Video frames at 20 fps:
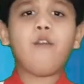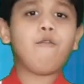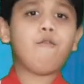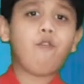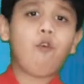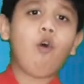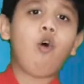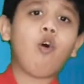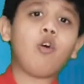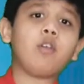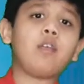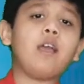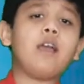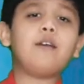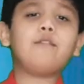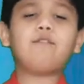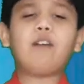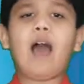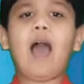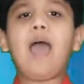फोर
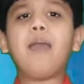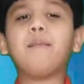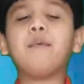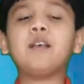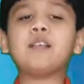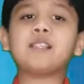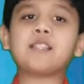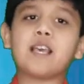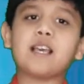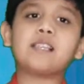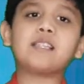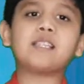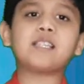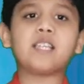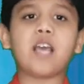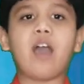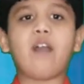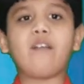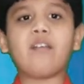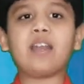फाइव सिक्स
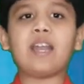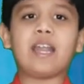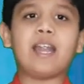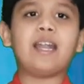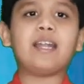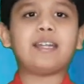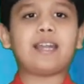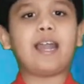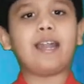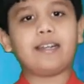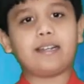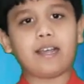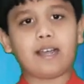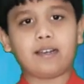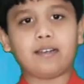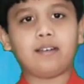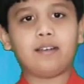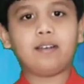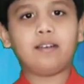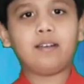सेवन एट नाइन
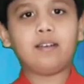टेन